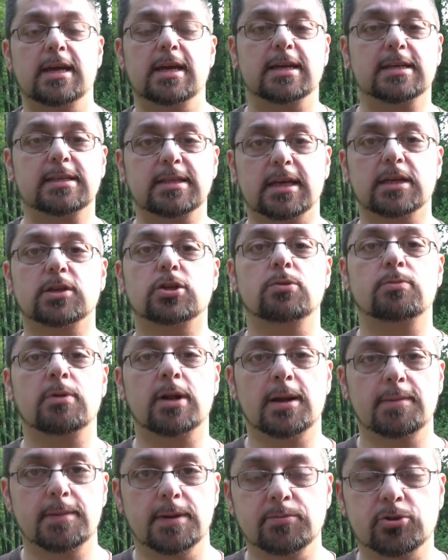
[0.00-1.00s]
exactement
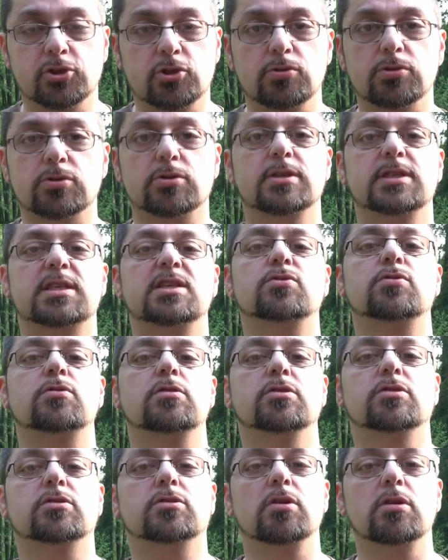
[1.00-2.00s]
la même chose que si tu
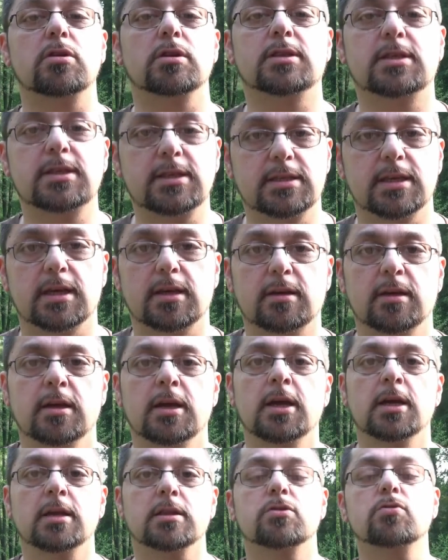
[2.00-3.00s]
te le disais.
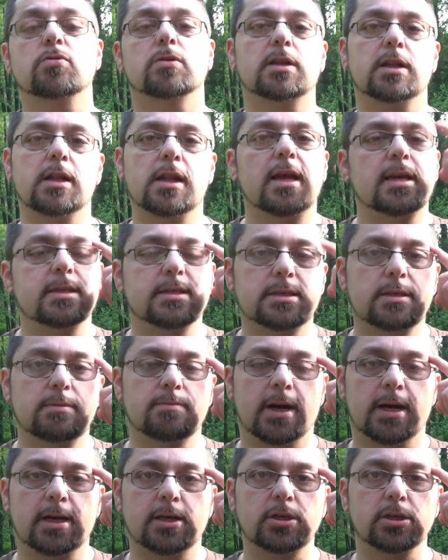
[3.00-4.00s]
Donc les
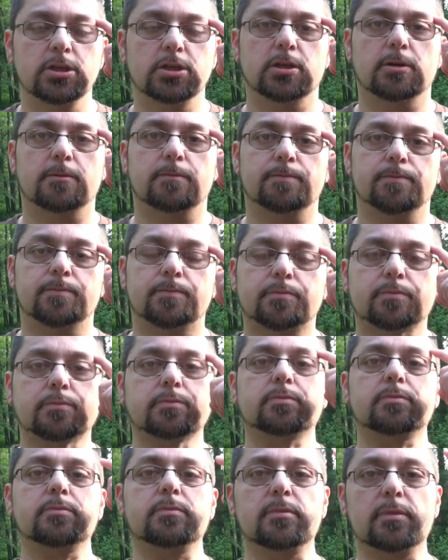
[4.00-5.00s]
images,
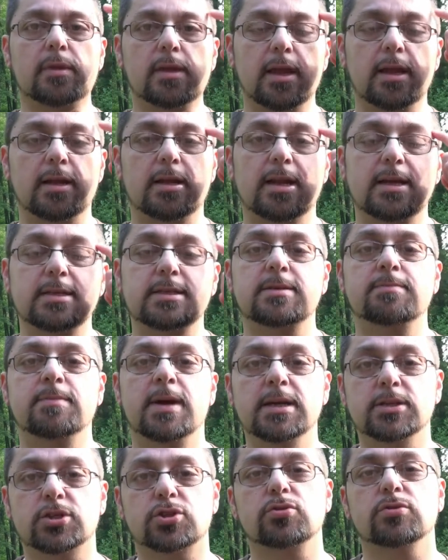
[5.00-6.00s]
les
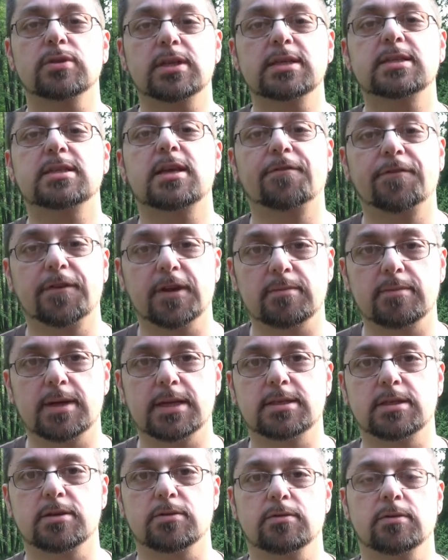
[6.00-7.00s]
images sont des
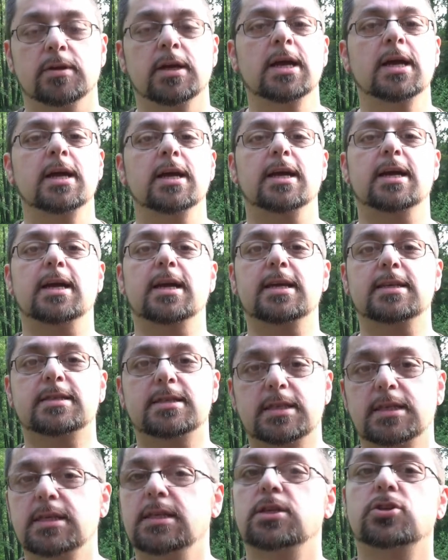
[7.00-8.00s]
affirmations. Et
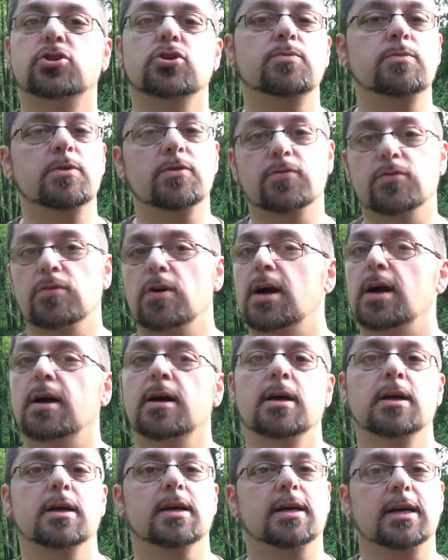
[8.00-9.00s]
si je me vois
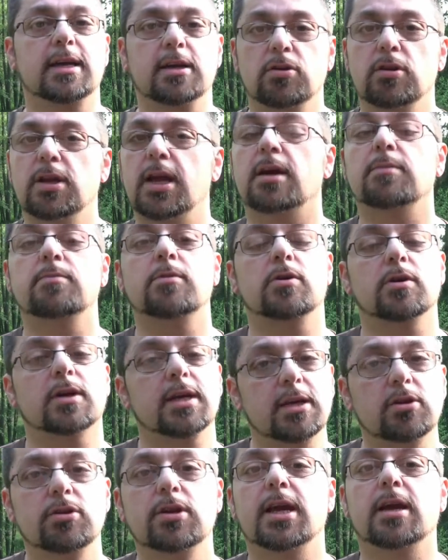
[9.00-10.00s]
régulièrement,
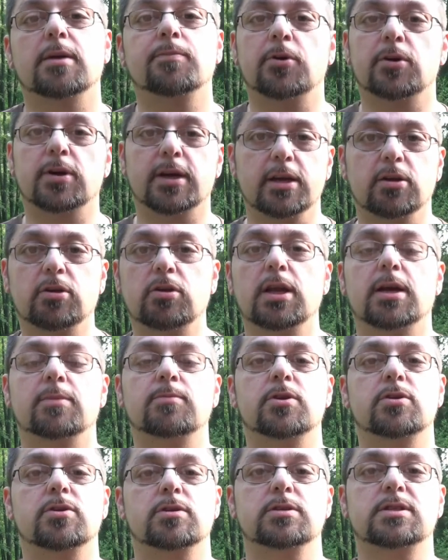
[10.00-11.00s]
régulièrement,
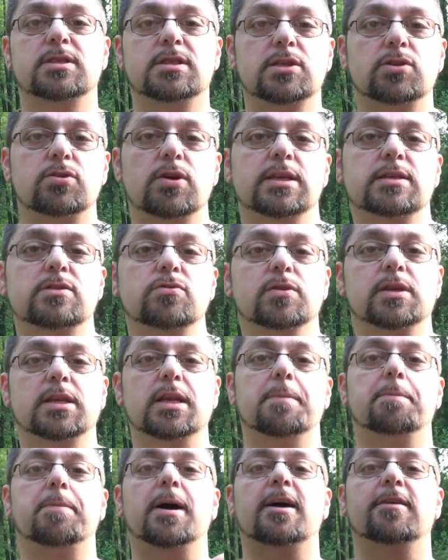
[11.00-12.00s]
régulièrement dans une situation qui
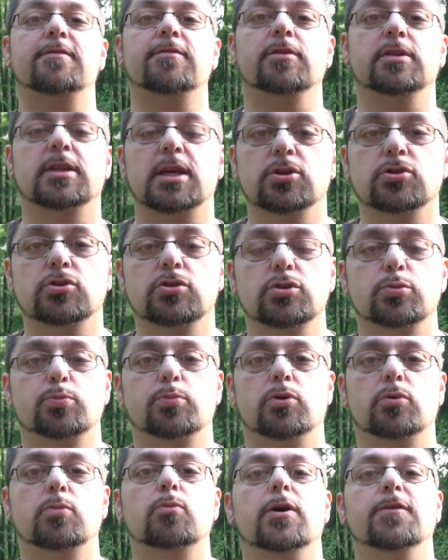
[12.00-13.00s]
n'est pas avantageuse
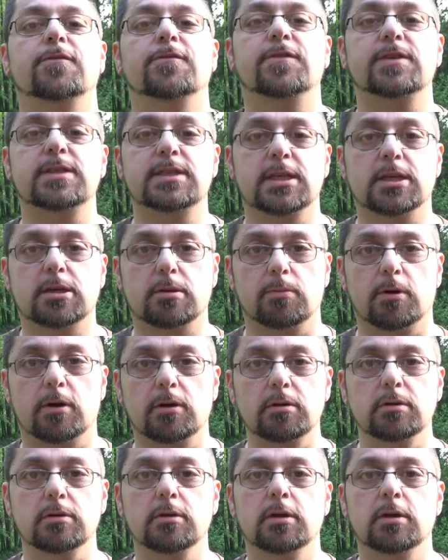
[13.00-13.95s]
pour moi physiquement,